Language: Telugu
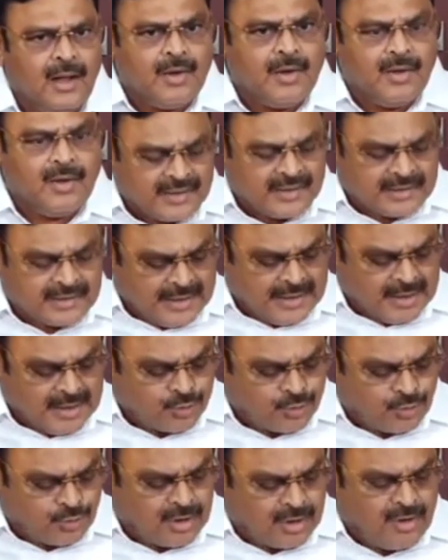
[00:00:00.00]
మేము లంచాలు
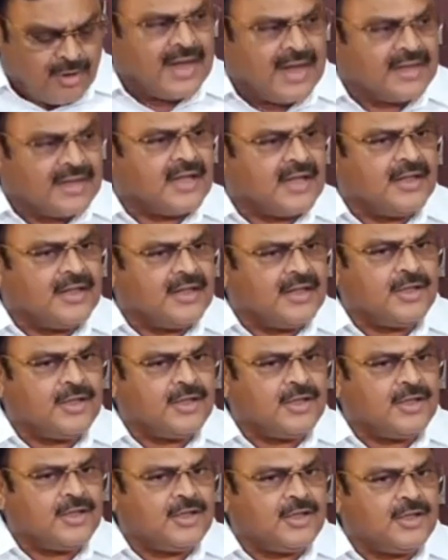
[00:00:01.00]
తీసుకుంటున్నాం లంచాలు
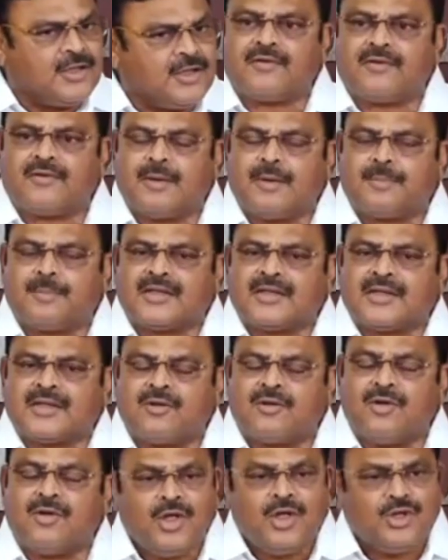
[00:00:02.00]
తీసుకుంటున్నాం అనేటువంటి
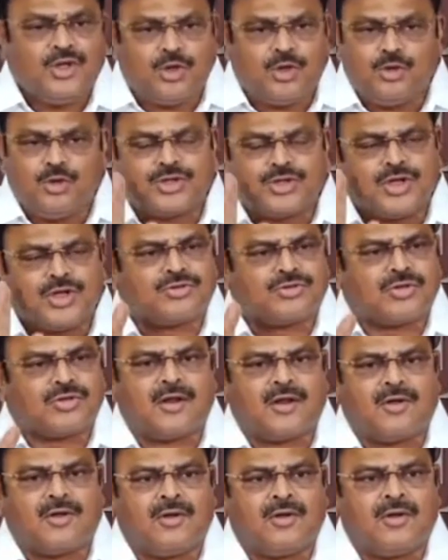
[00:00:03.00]
ప్రచారం ఎందుకు
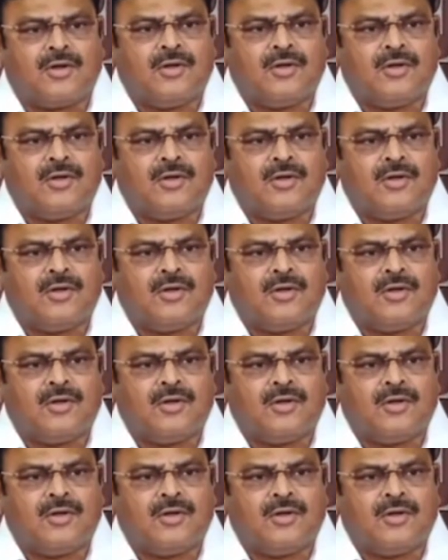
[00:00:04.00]
చేస్తున్నారో